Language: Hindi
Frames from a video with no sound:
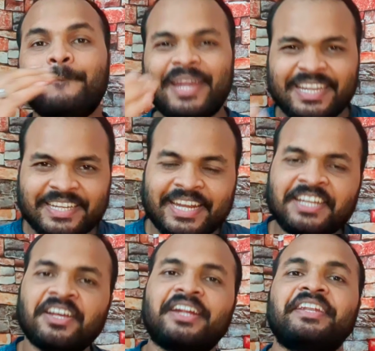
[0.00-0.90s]

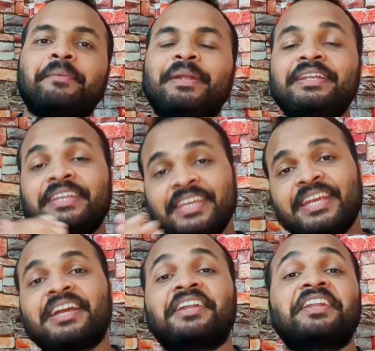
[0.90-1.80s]
मेंटेन रखने में
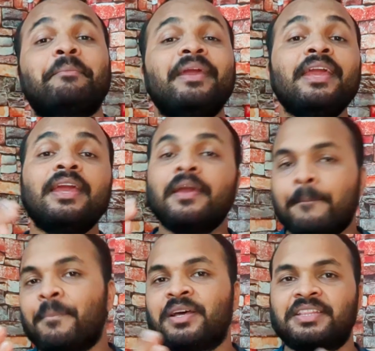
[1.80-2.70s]
ठीक करने में
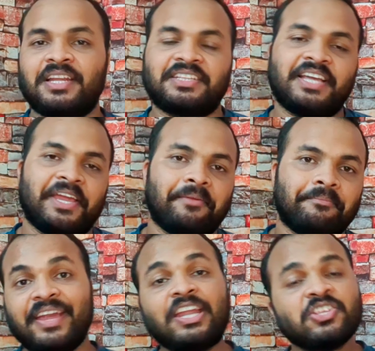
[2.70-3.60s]
मदद करता है
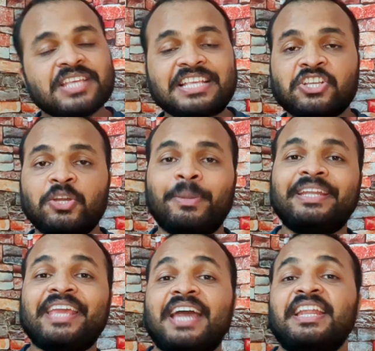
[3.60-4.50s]
फेरस
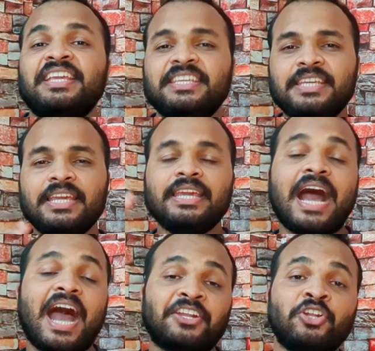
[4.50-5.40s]
आस्कॉर्बेट क्या है ना ये
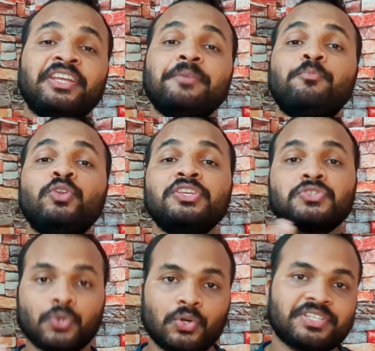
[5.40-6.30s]
आयरन की पूरी
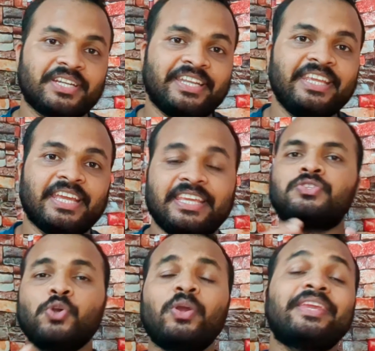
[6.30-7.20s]
सोर्स है ठीक है
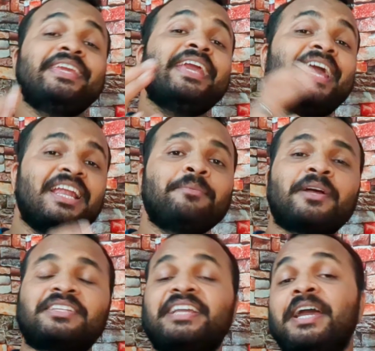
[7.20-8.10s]
जो कि हेल्प
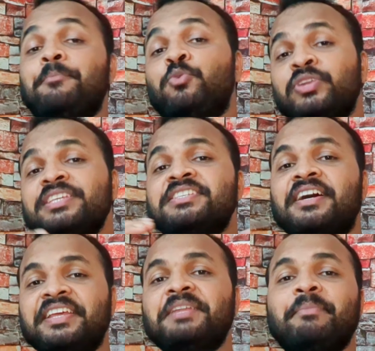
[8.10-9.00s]
करता है पूरी
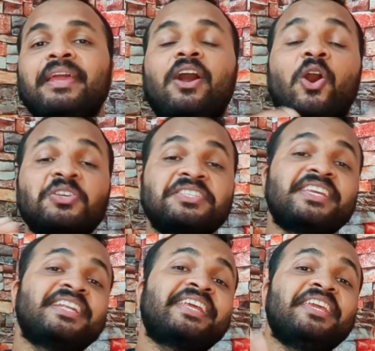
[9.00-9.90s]
शरीर में
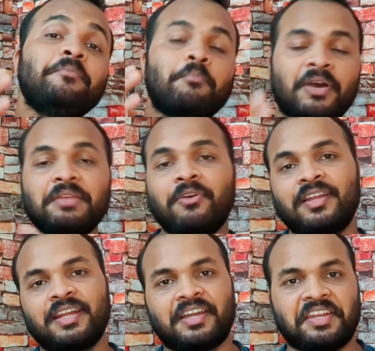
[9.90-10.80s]
ऑक्सीजन की
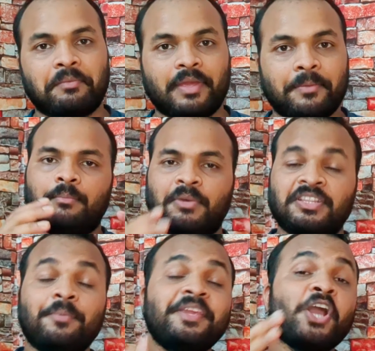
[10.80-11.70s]
परिवहन करने में
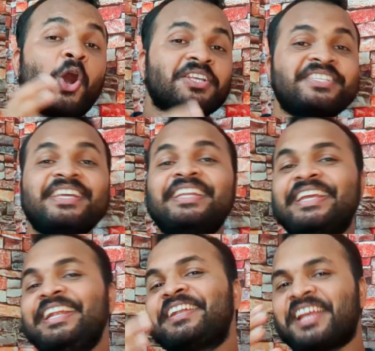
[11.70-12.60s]
मतलब कि ऑक्सीजन
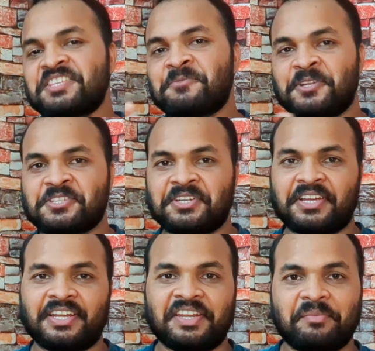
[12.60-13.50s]
की ट्रांसपोर्टेशन
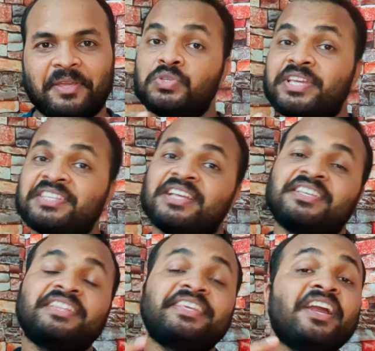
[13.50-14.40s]
करने में उसके साथ
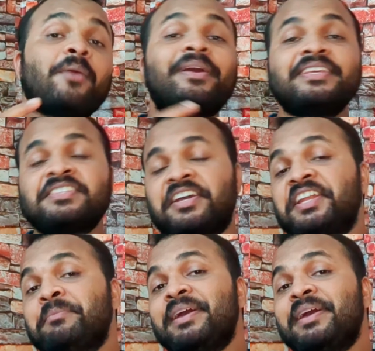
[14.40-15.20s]
साथ ये हमारे शरीर